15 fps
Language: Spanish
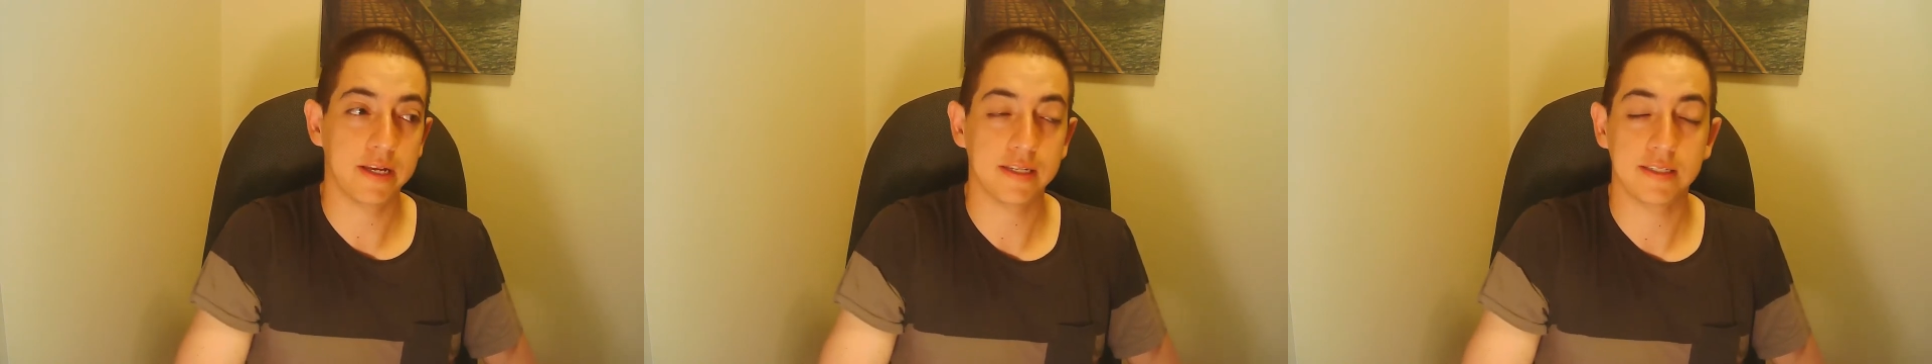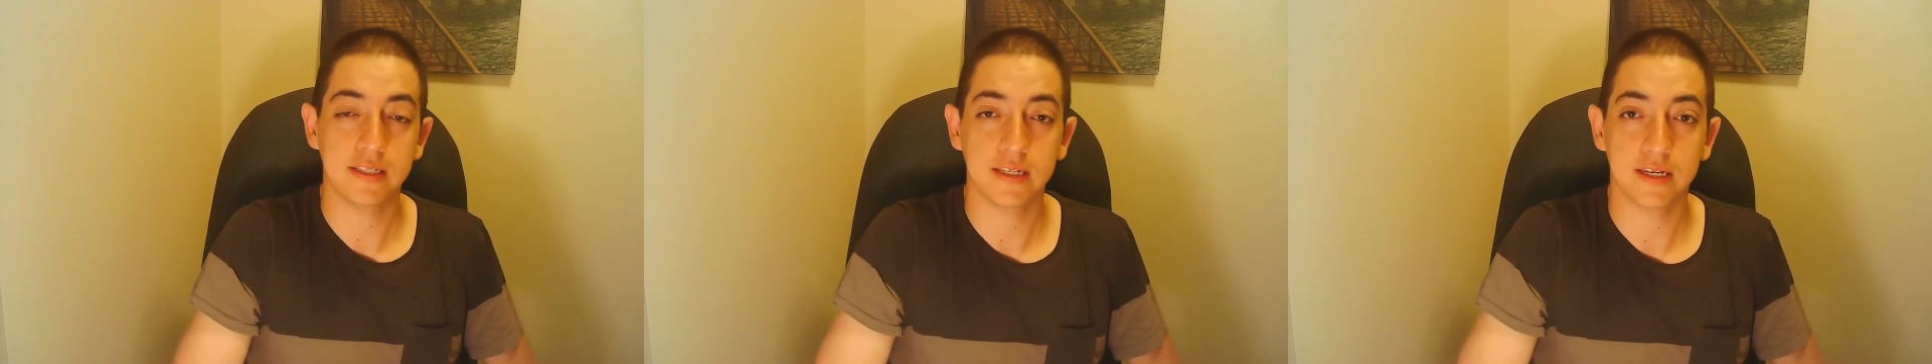
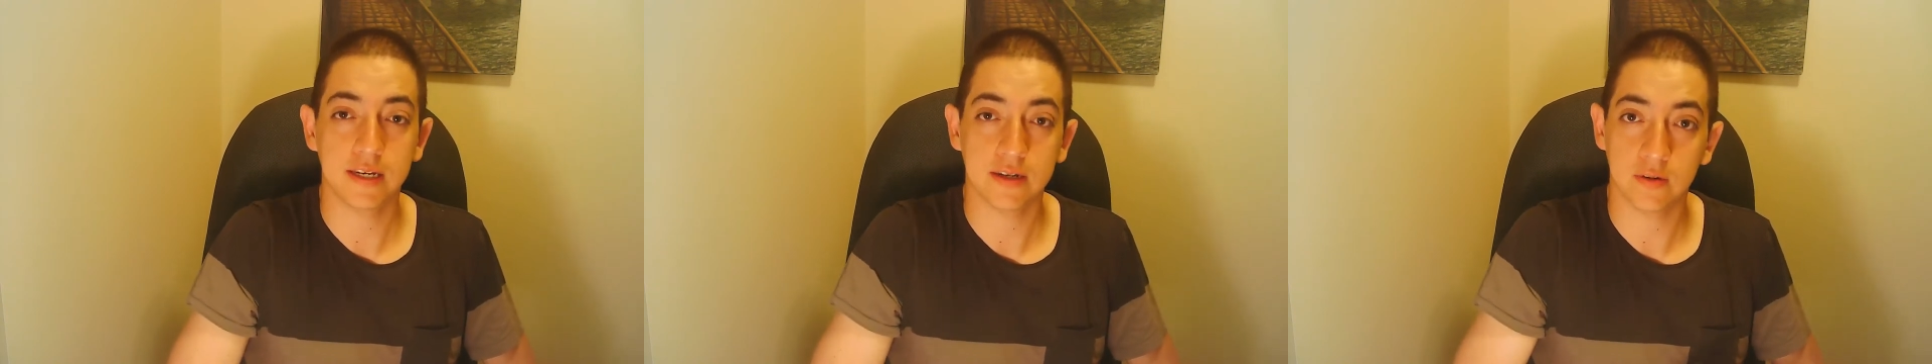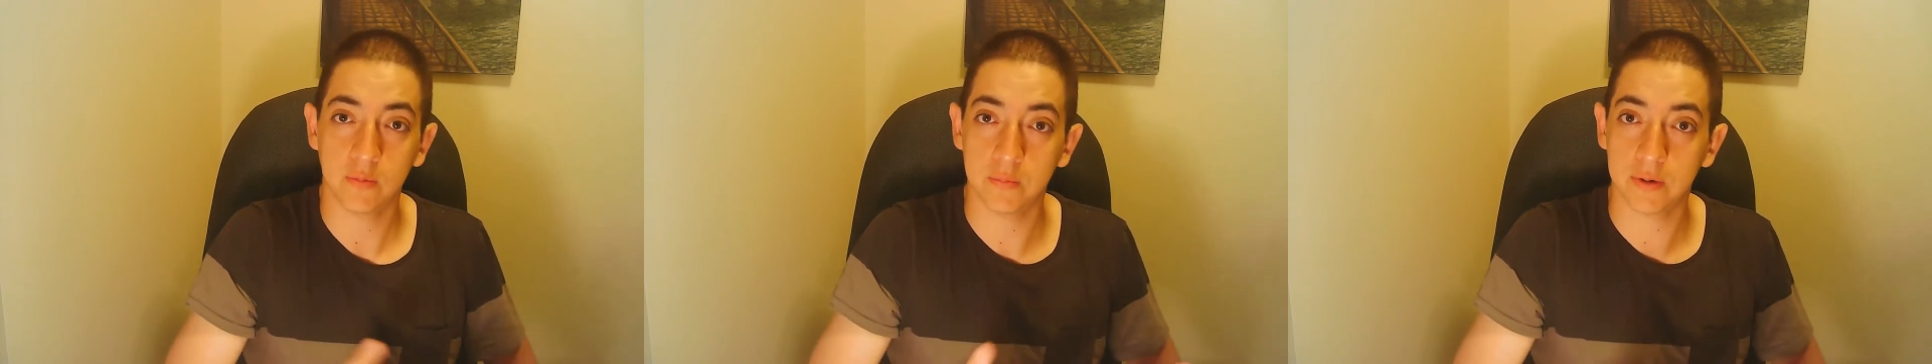así que
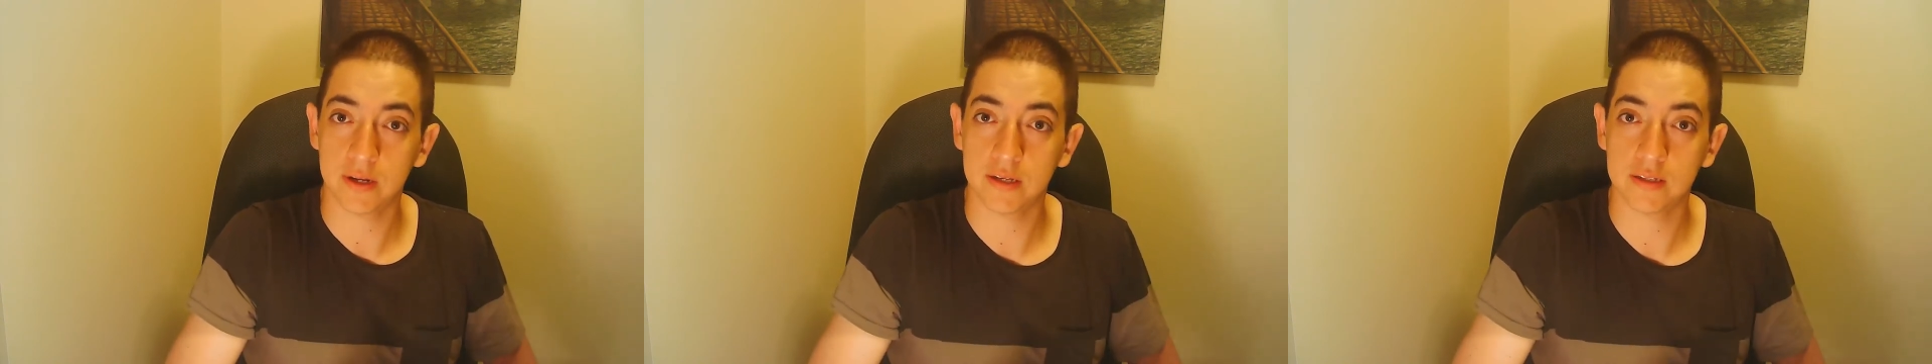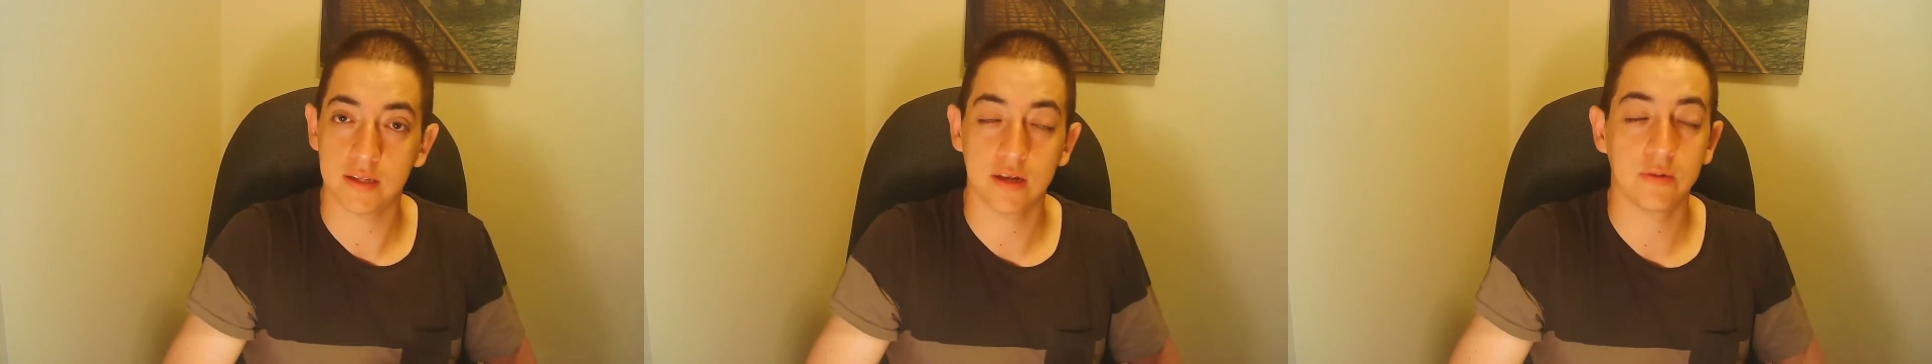compré
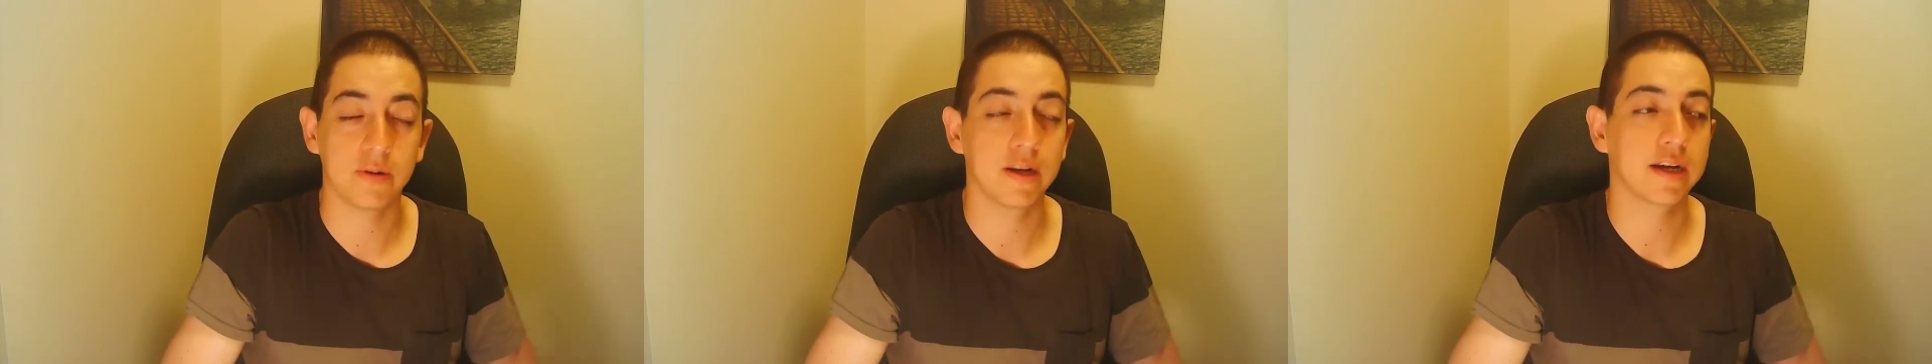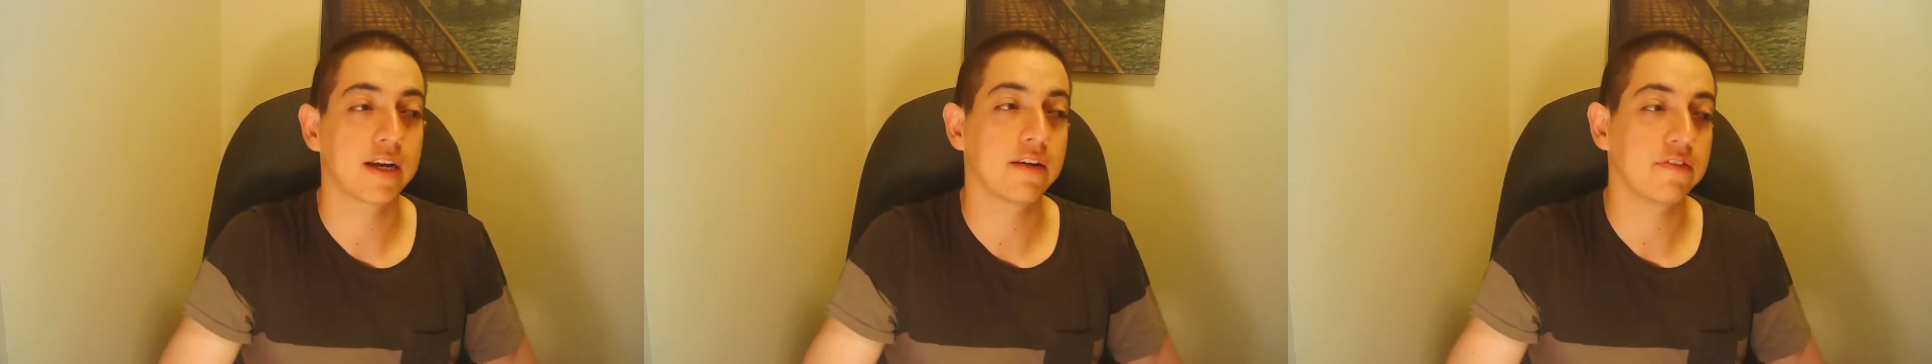esta
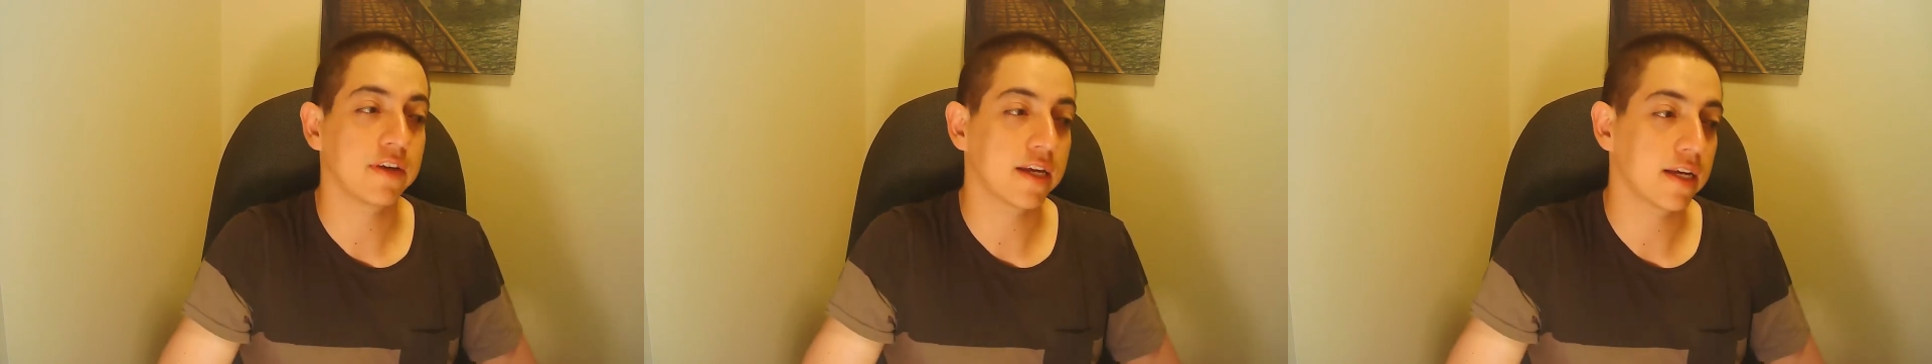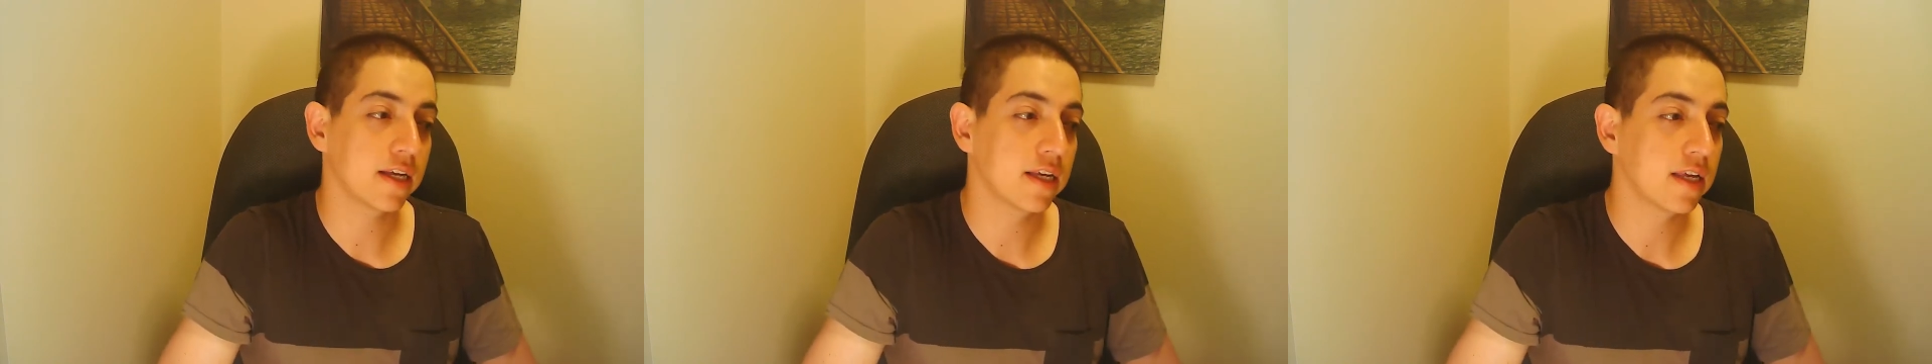novela
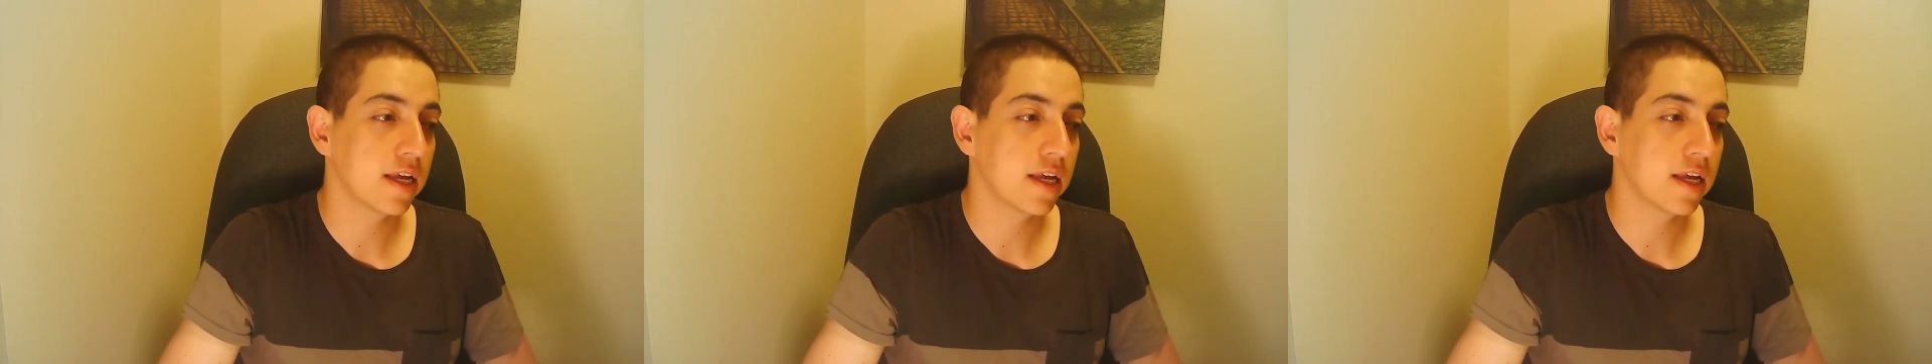gráfica.